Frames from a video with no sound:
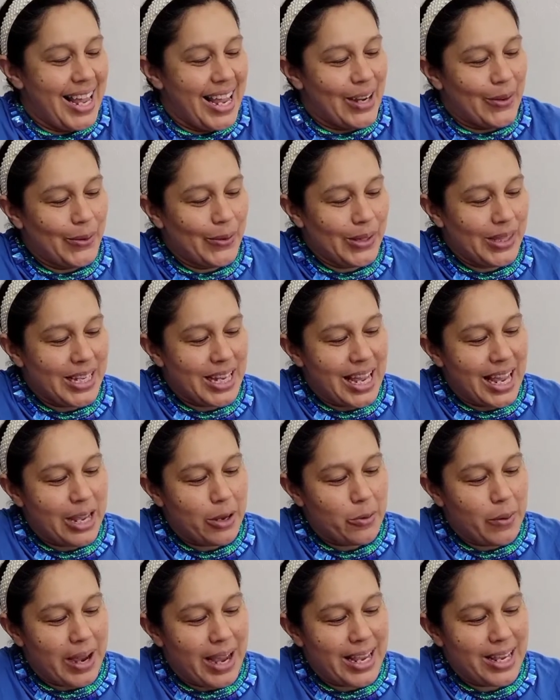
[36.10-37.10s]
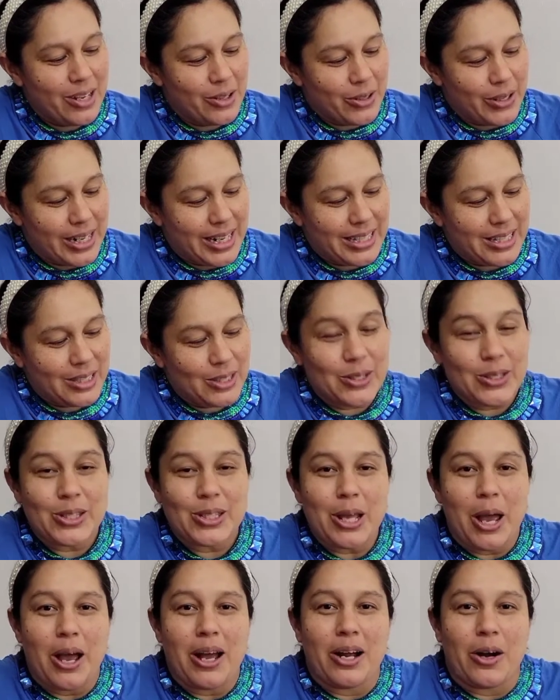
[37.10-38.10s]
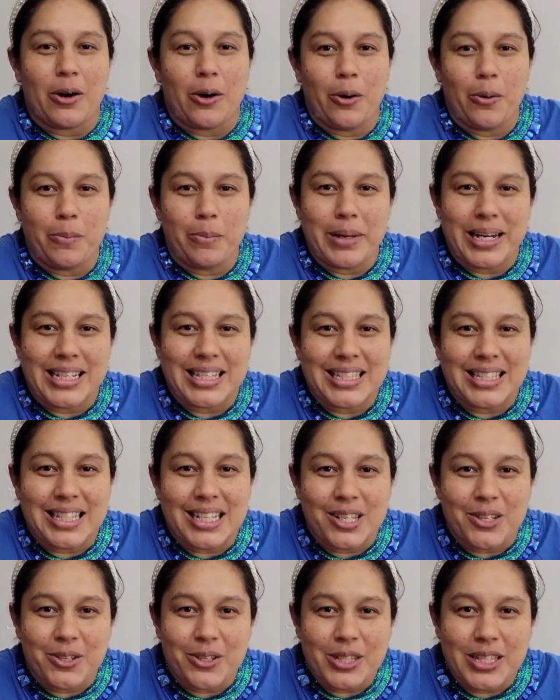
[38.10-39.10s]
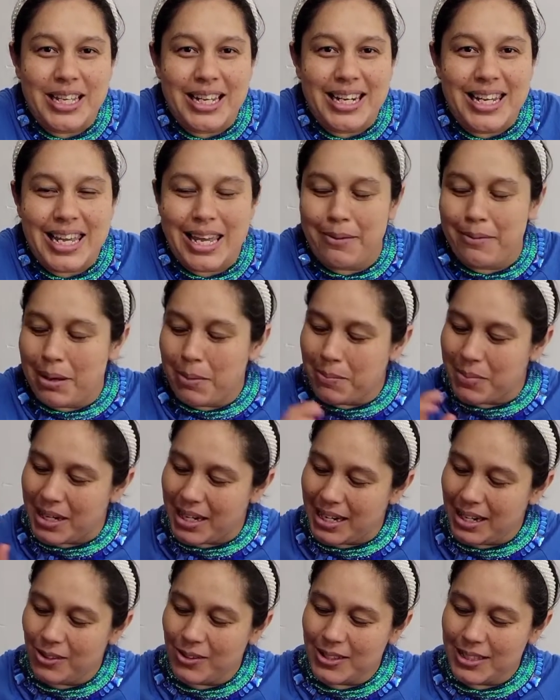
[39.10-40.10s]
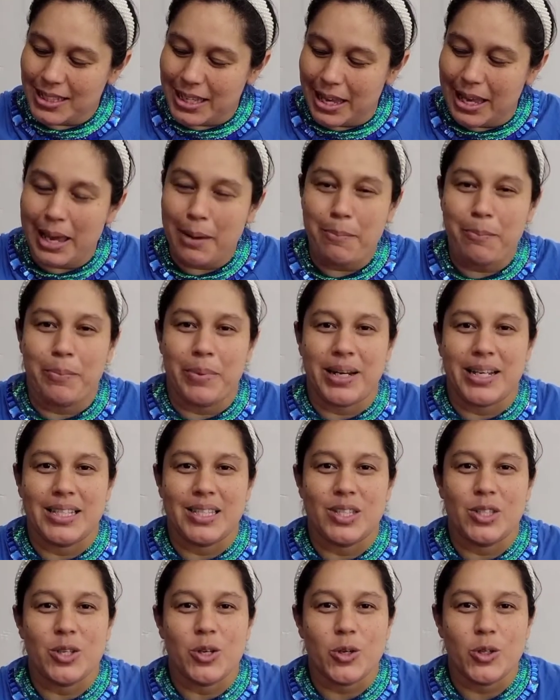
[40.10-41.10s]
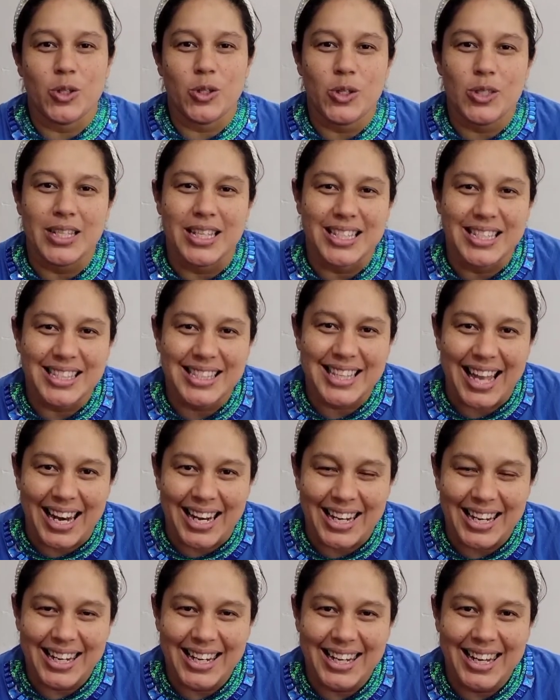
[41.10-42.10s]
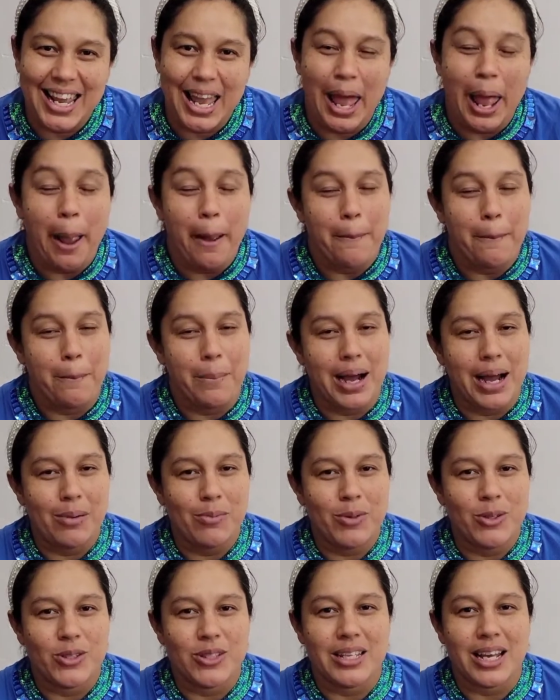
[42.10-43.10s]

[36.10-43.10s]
un día igual con estos hombrecillos de nieve. Mírenlos qué preciosos están. Vamos,